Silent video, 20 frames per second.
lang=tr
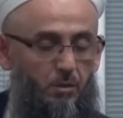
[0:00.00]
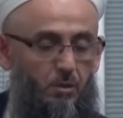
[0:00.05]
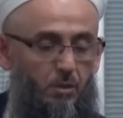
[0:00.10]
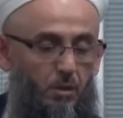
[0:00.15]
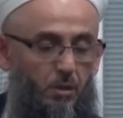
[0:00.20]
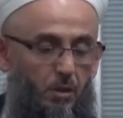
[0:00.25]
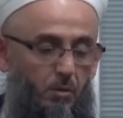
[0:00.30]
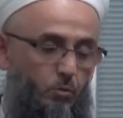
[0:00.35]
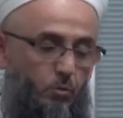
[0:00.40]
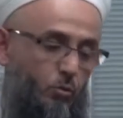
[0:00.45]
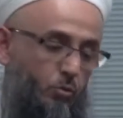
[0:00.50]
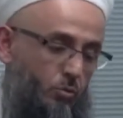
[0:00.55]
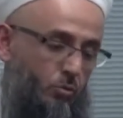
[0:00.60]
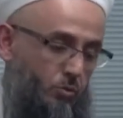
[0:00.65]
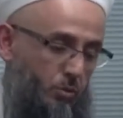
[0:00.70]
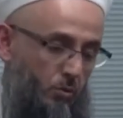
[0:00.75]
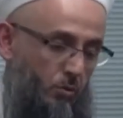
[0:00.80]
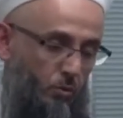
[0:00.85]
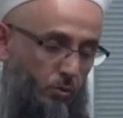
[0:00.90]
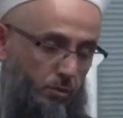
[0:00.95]
Abi yok
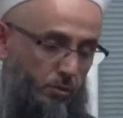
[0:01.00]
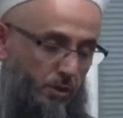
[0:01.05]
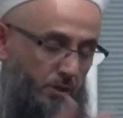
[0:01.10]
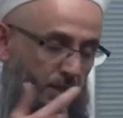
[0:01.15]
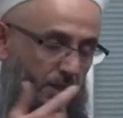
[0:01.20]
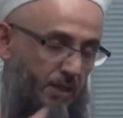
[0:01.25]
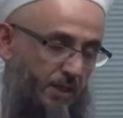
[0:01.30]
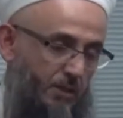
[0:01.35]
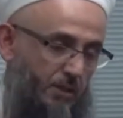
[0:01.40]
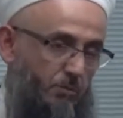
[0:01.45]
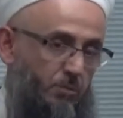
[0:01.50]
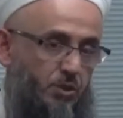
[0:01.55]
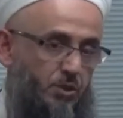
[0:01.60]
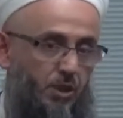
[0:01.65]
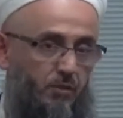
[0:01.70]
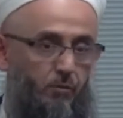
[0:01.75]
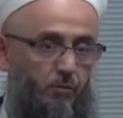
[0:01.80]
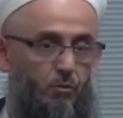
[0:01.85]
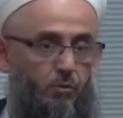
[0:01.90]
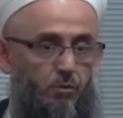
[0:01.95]
orada, orada dere gibi bir
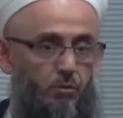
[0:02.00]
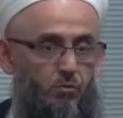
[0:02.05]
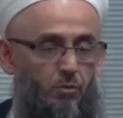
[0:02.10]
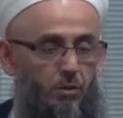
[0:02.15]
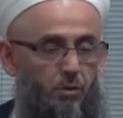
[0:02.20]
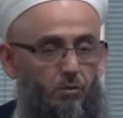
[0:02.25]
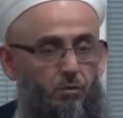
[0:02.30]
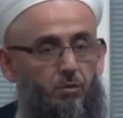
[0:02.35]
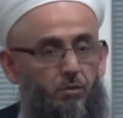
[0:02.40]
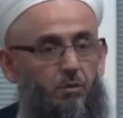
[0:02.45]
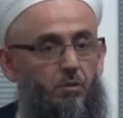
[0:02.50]
şey var onunla sulanıyor.